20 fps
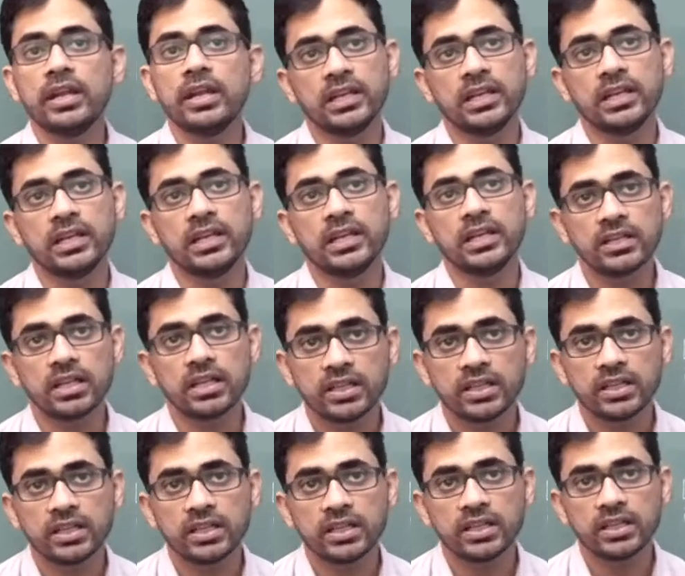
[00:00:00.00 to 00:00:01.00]
एग लेइंग
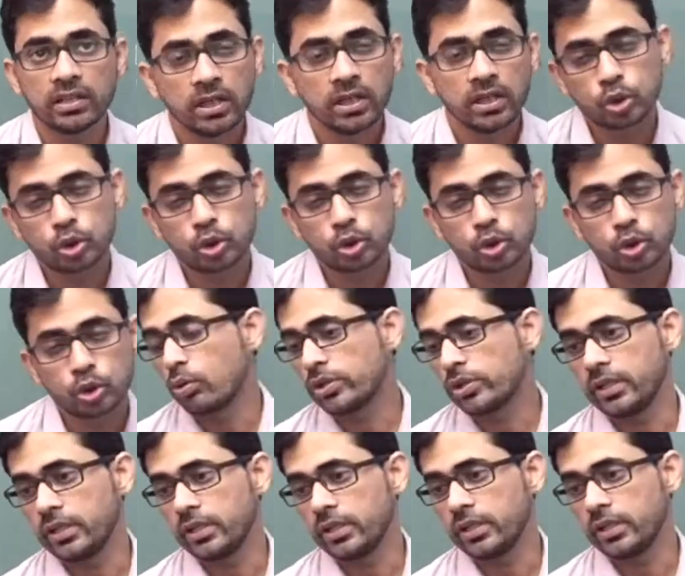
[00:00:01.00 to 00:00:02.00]
करती है थ्रू आउट द
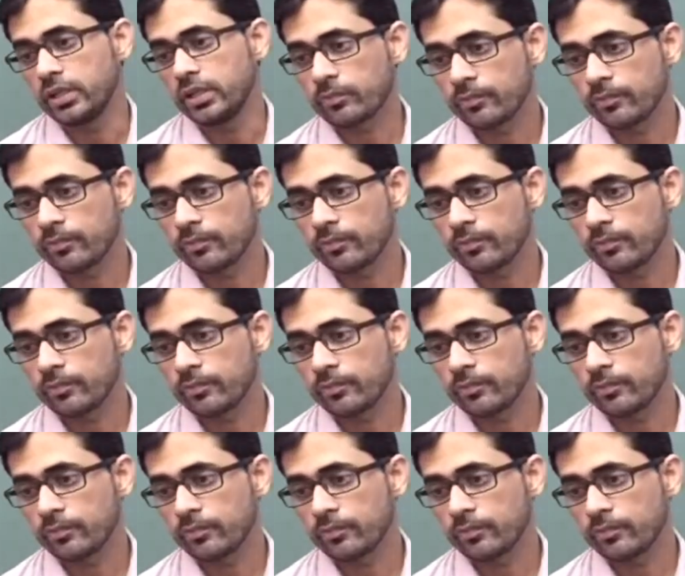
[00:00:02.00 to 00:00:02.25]
ईयर